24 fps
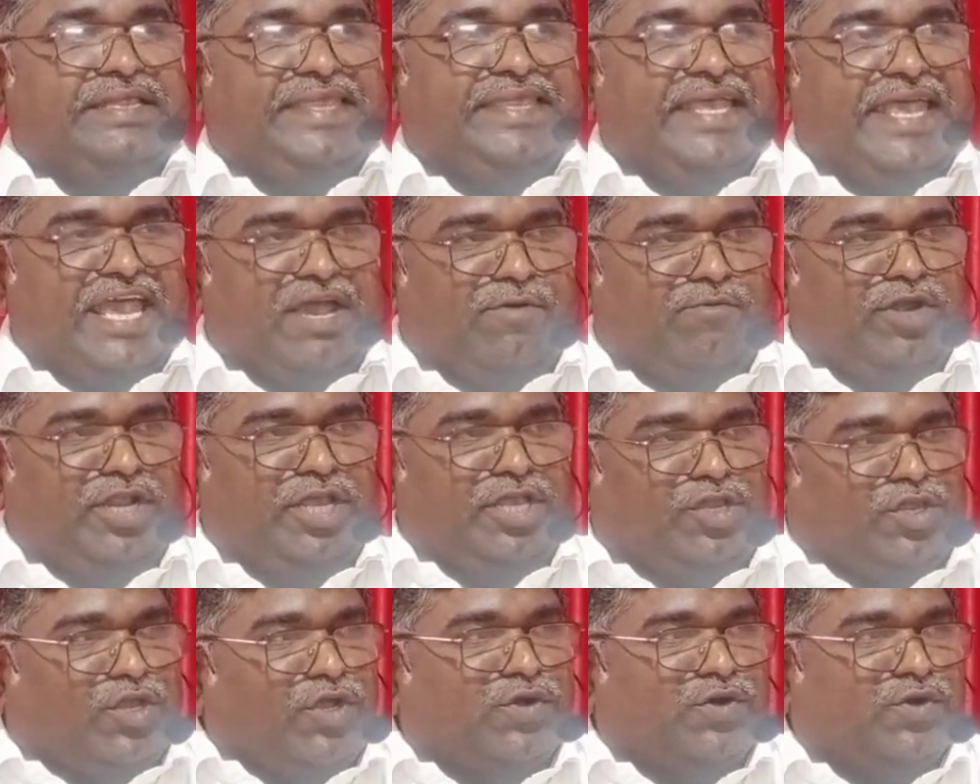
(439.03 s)

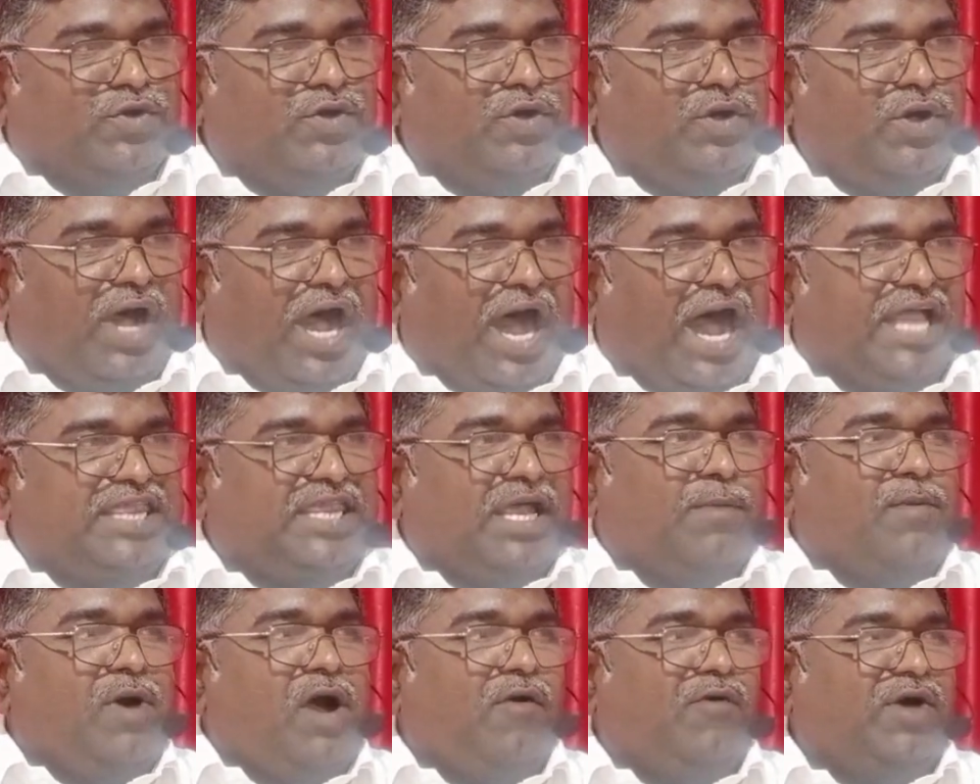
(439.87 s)
దేవునితో
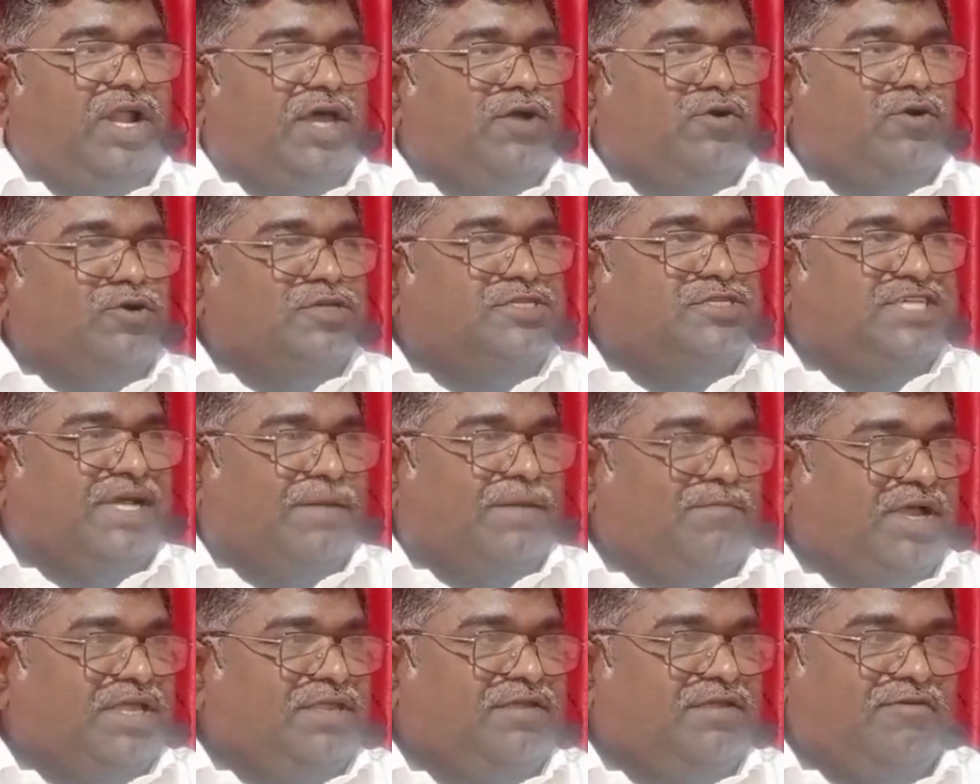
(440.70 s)
ఆదమహవలకు
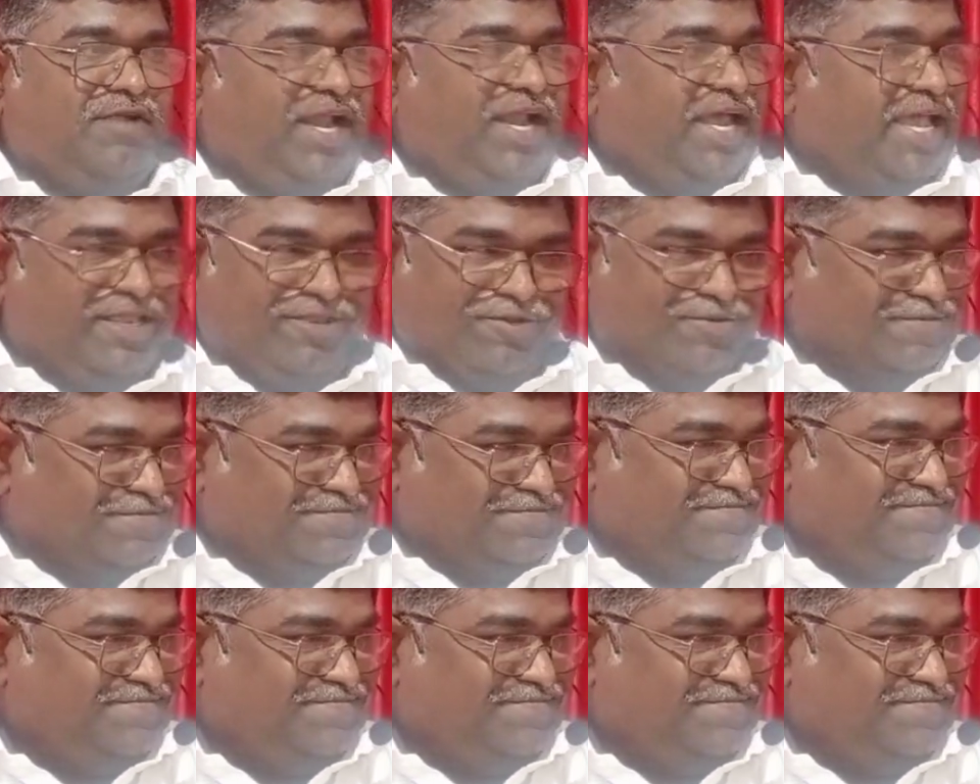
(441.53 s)
సంబంధం లేదు